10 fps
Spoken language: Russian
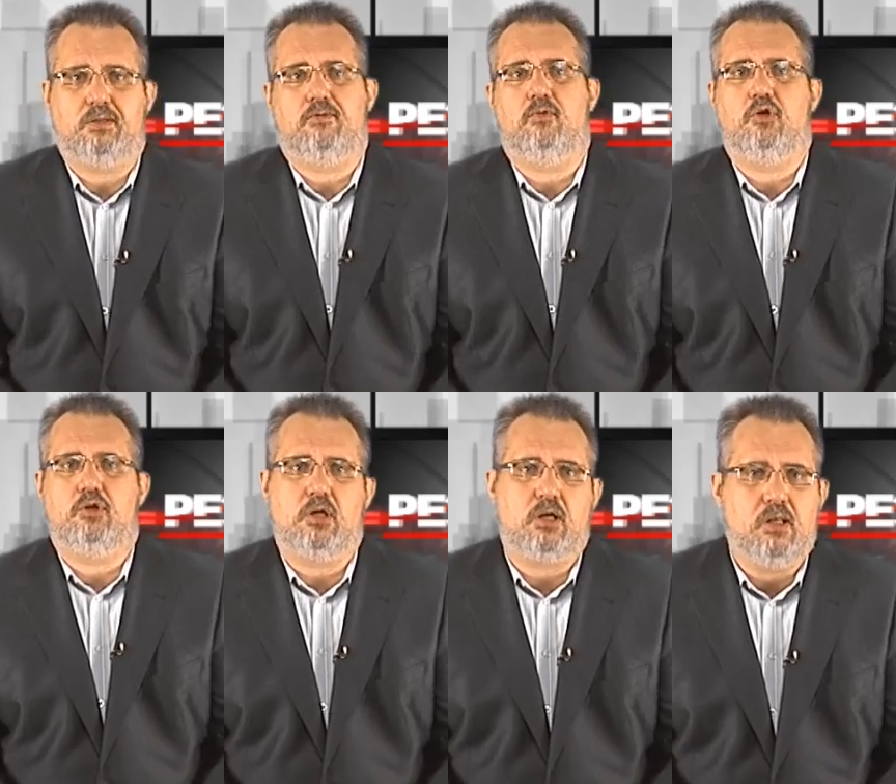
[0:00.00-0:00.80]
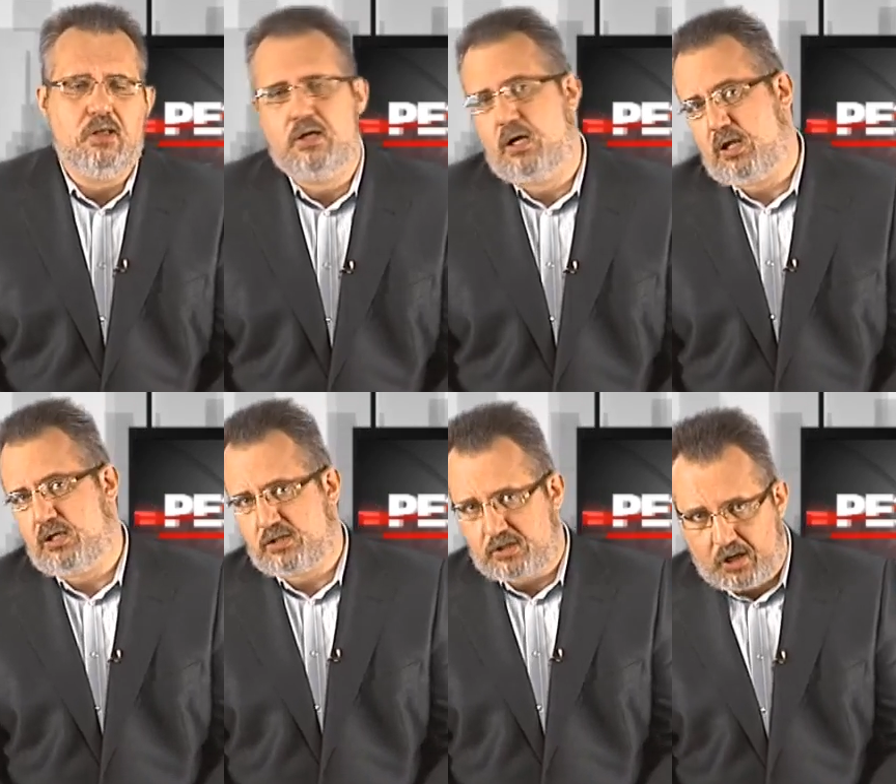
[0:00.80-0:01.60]
сегодня так лихо
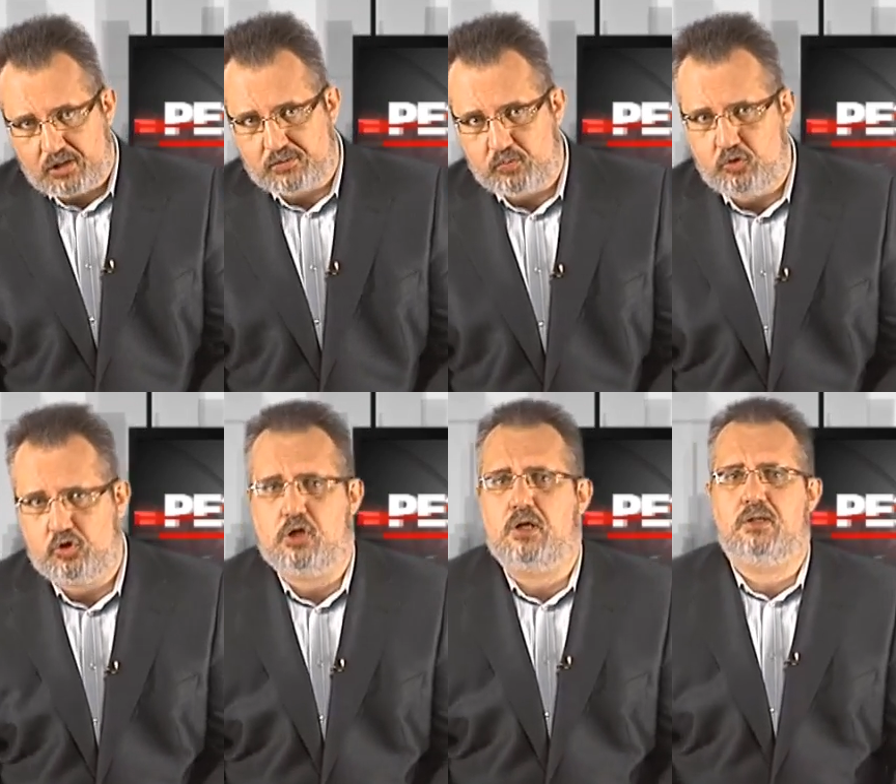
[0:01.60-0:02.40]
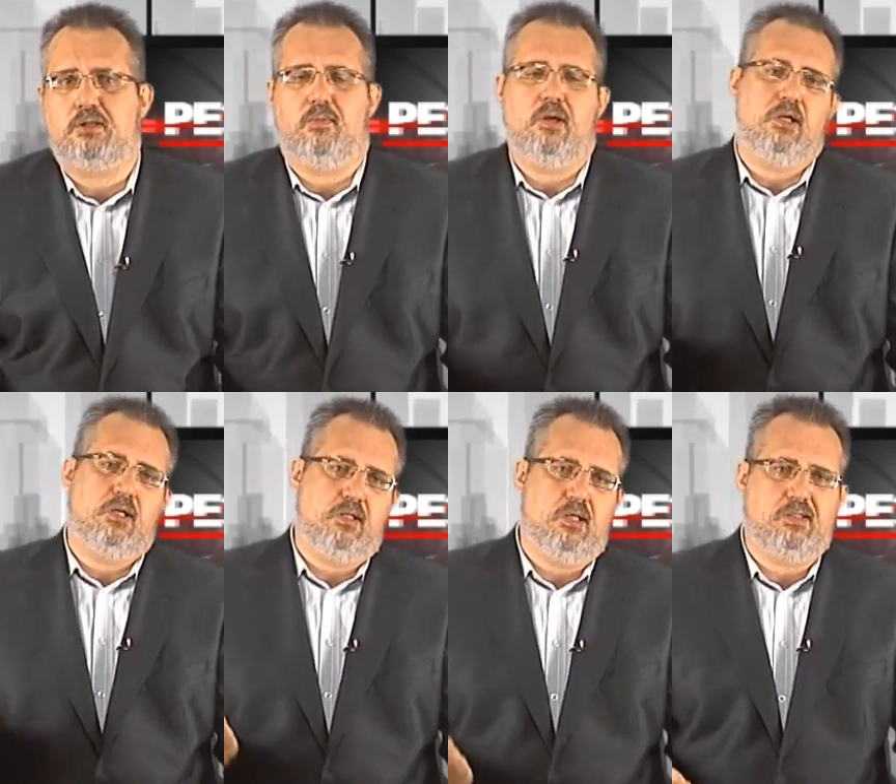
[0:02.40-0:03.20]
рассказывающих о своих
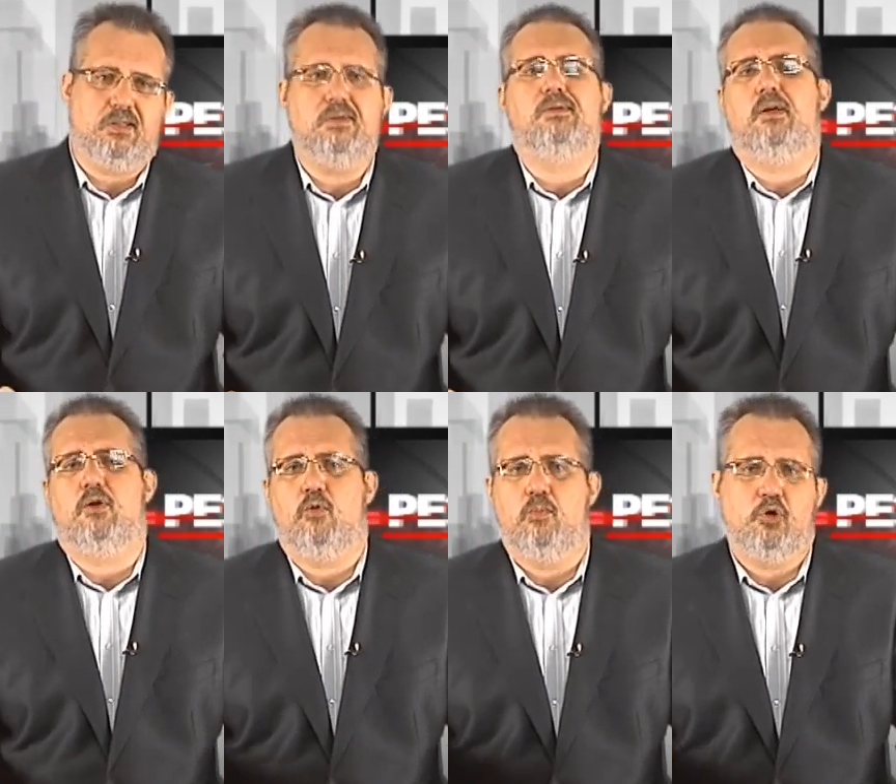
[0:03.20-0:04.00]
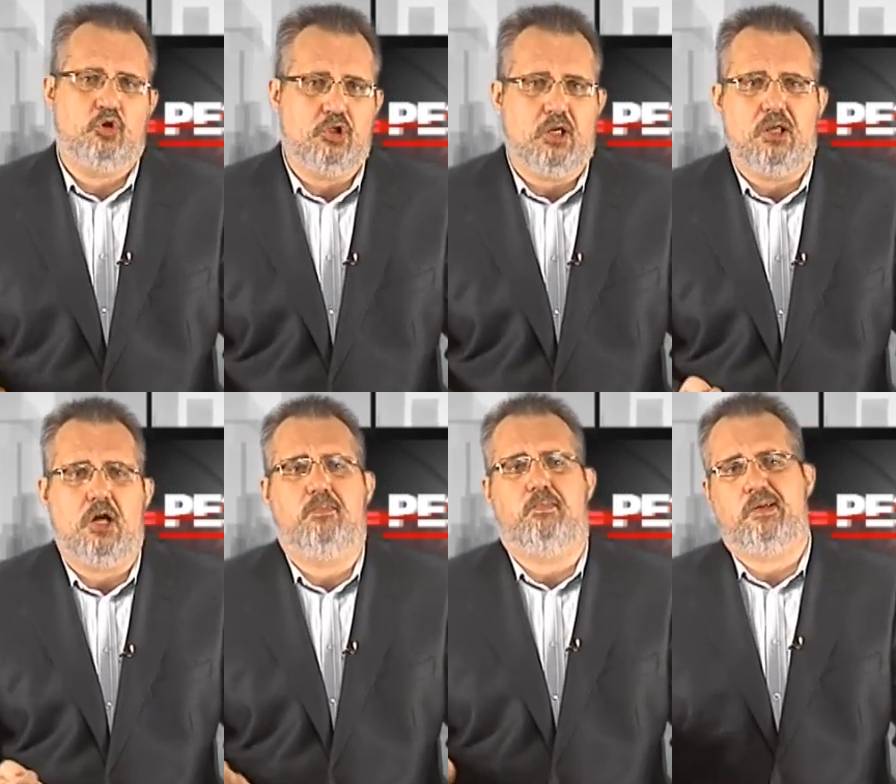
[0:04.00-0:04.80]
нацистских
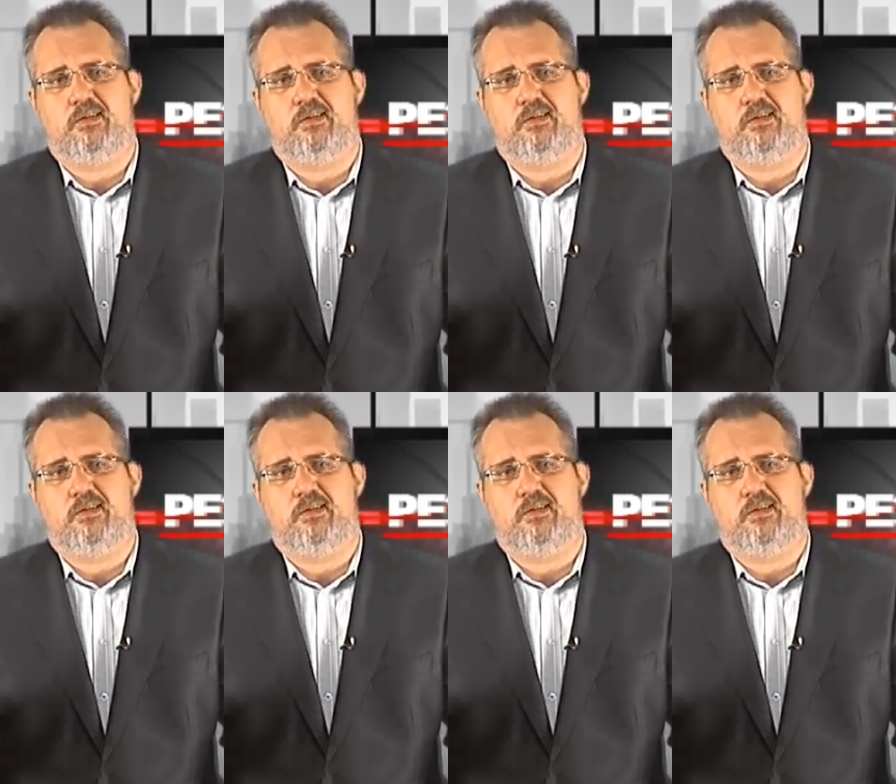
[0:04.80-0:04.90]
убеждениях, по